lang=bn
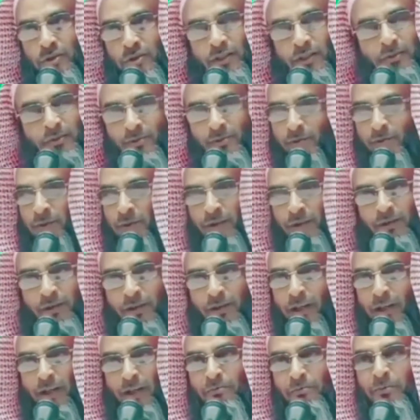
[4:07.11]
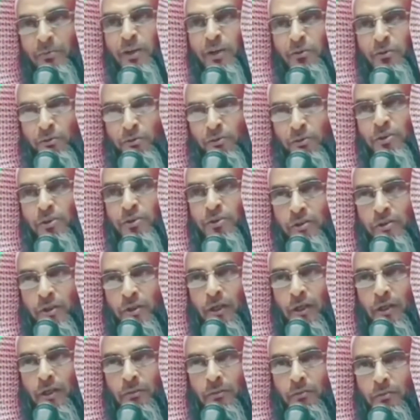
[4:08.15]
এটা প্রমাণ করে আর মানুষ
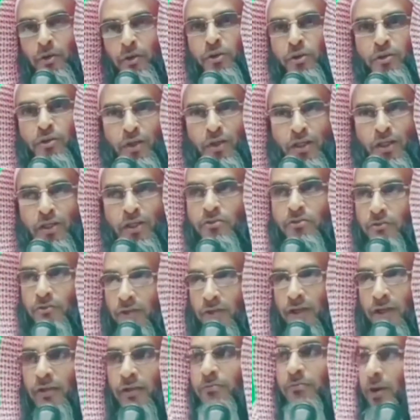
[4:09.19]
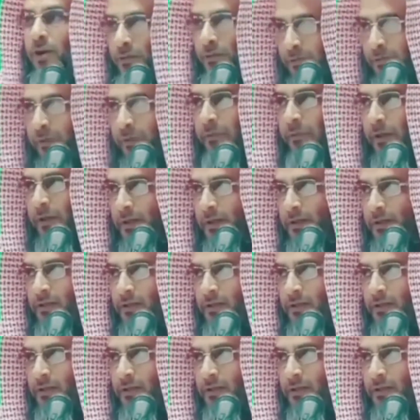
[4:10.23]
ভয়ঙ্কর কিছু দেখলে ভয় পাবে